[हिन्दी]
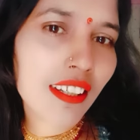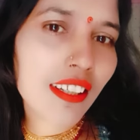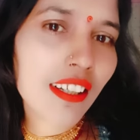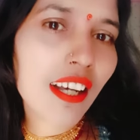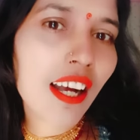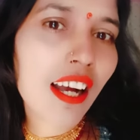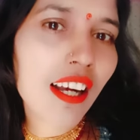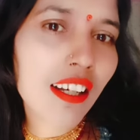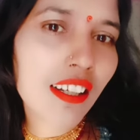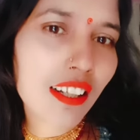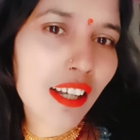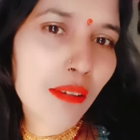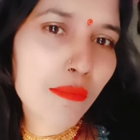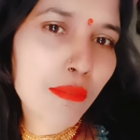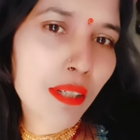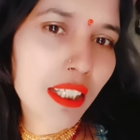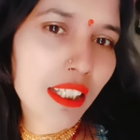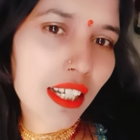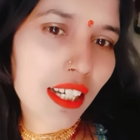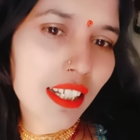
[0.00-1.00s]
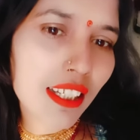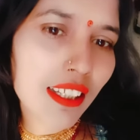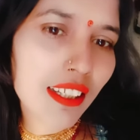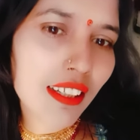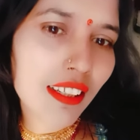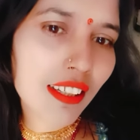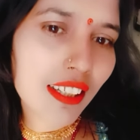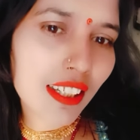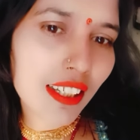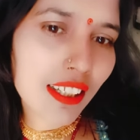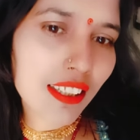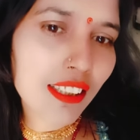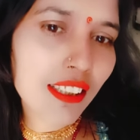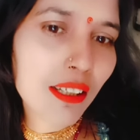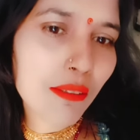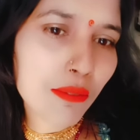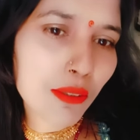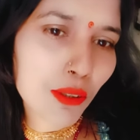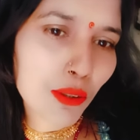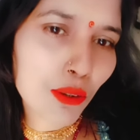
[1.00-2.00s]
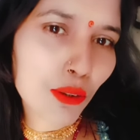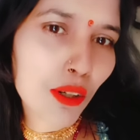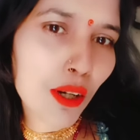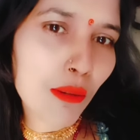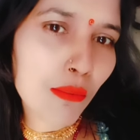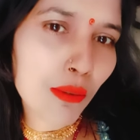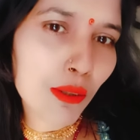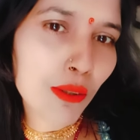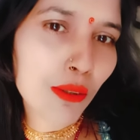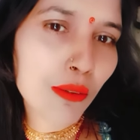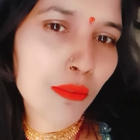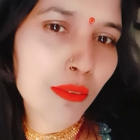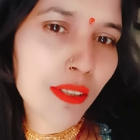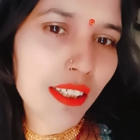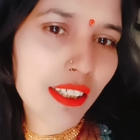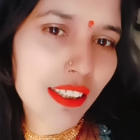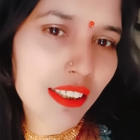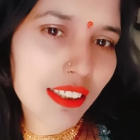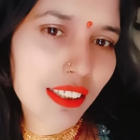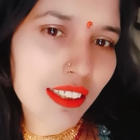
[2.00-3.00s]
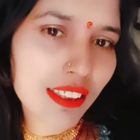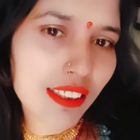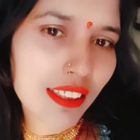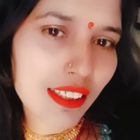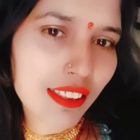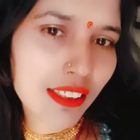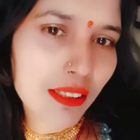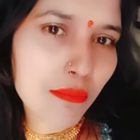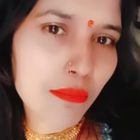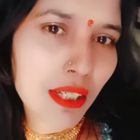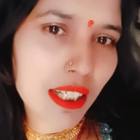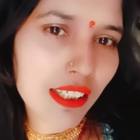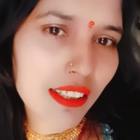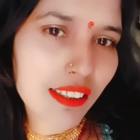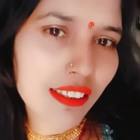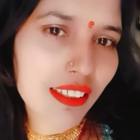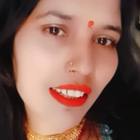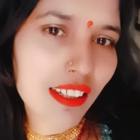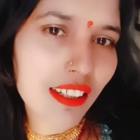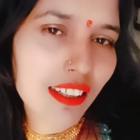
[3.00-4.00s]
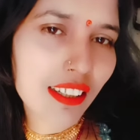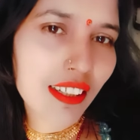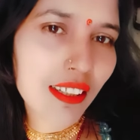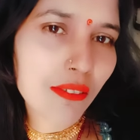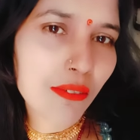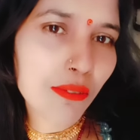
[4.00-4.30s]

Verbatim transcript: अगर आप बताएंगे तभी तो हम लोग भी अच्छे से अच्छे मेहनत करेंगे